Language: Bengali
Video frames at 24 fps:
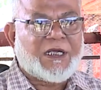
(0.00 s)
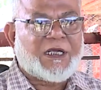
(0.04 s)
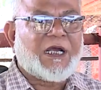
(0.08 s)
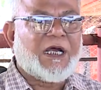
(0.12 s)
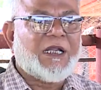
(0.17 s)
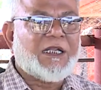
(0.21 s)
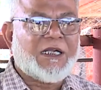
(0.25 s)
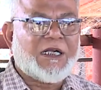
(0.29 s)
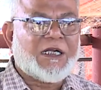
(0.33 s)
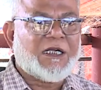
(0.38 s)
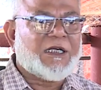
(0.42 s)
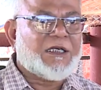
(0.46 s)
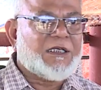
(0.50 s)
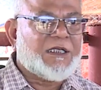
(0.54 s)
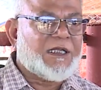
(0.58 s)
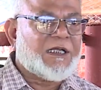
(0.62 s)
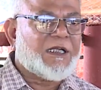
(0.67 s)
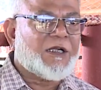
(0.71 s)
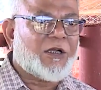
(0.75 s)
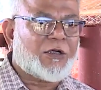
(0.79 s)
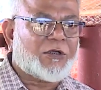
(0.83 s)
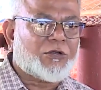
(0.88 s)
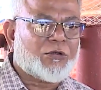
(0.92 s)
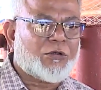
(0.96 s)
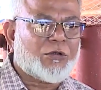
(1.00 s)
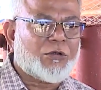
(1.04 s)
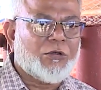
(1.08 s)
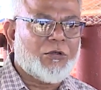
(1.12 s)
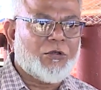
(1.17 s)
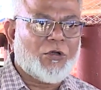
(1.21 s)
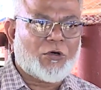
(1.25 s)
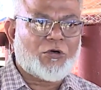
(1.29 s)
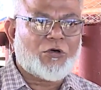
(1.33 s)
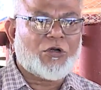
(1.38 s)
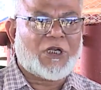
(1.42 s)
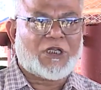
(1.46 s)
কালারের দিকে
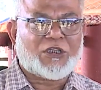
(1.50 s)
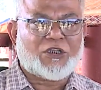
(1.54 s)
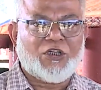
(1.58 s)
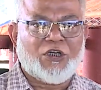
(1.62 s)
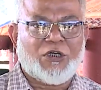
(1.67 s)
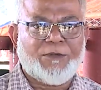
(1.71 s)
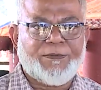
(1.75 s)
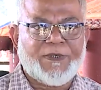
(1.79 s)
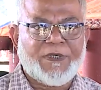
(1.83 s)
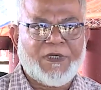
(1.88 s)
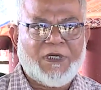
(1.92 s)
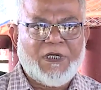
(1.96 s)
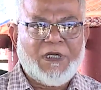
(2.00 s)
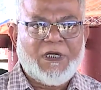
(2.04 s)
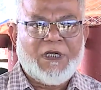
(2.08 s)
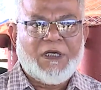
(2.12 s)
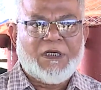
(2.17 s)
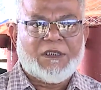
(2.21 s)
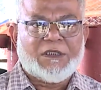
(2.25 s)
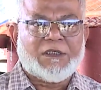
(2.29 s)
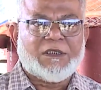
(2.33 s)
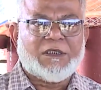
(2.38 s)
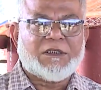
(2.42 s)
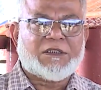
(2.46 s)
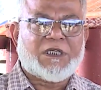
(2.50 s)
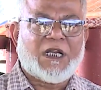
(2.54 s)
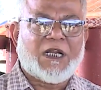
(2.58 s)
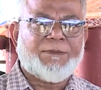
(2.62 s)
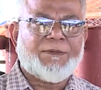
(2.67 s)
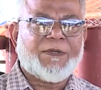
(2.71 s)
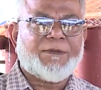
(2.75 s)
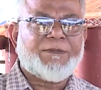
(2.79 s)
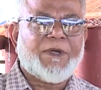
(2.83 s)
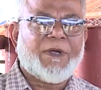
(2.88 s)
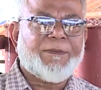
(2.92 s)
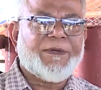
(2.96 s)
লক্ষ্য রাখতে হবে
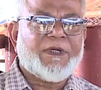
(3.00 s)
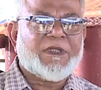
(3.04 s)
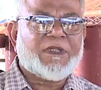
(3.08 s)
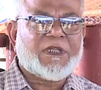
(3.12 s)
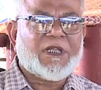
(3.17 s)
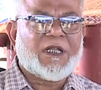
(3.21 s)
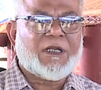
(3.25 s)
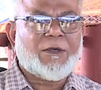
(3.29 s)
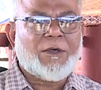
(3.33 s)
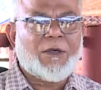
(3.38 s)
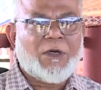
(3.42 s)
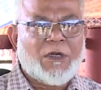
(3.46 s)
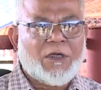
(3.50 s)
সার্বিকভাবে তার